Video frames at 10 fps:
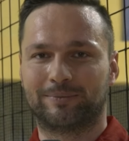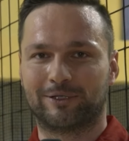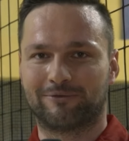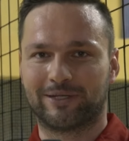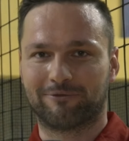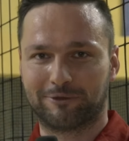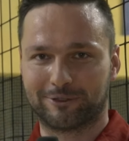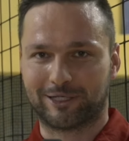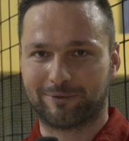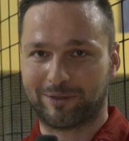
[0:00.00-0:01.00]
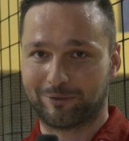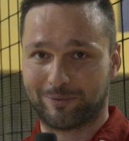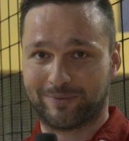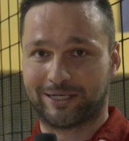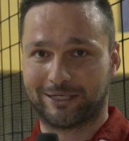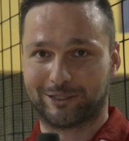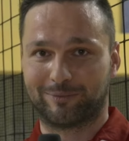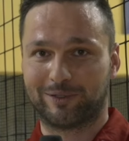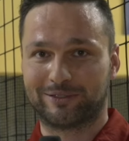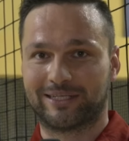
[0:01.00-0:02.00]
ponownie fizjoterapeutą na
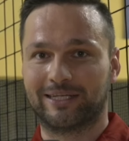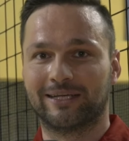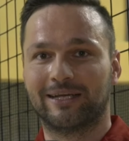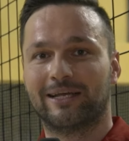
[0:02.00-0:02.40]
kadrze Polski.